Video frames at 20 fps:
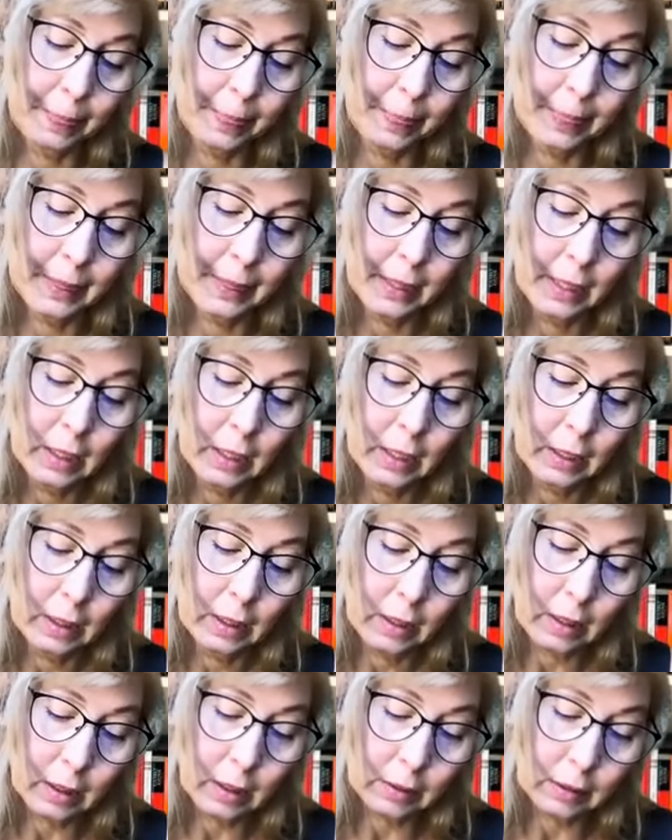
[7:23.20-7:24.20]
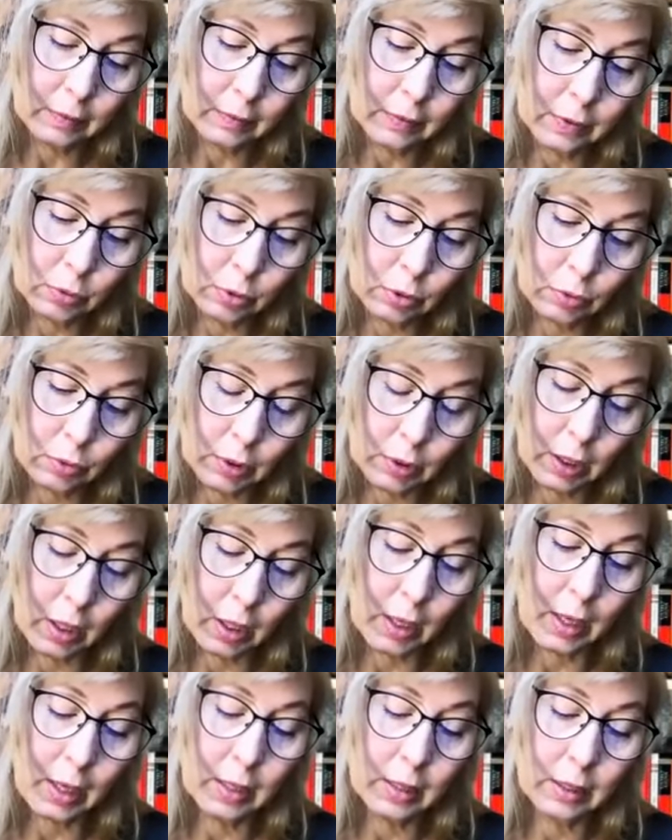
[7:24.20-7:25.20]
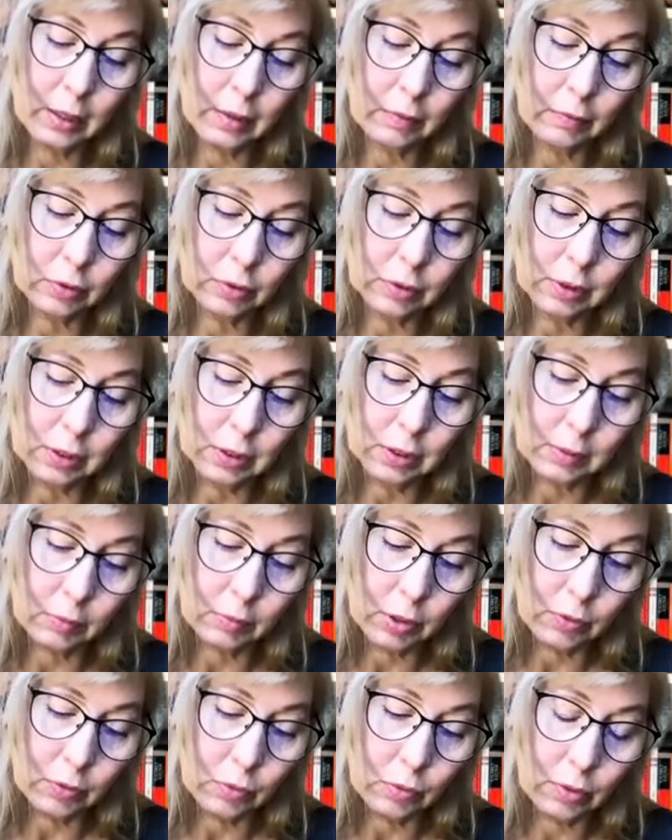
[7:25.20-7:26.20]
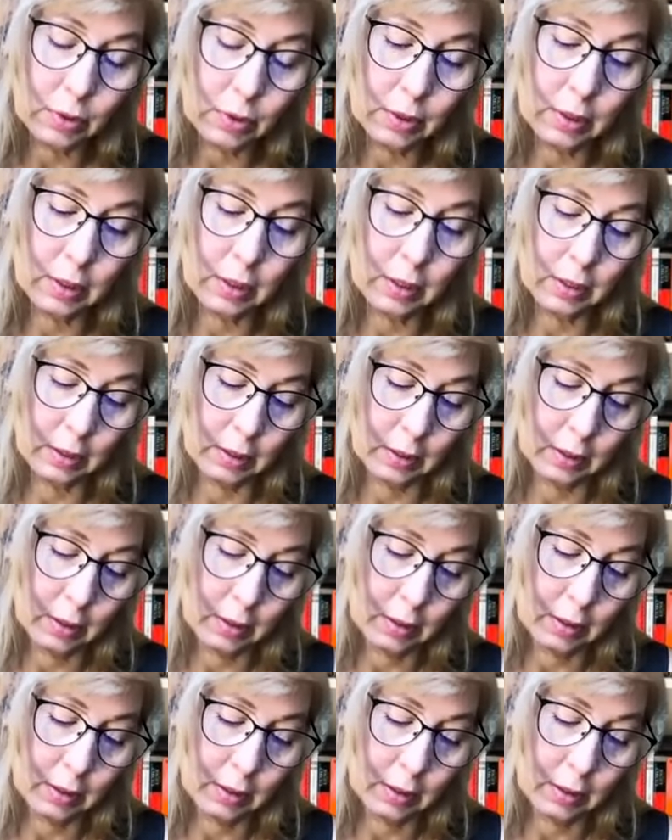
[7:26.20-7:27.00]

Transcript: Да. Угу. Ну, да. А там все такое реальное, вот заземленное.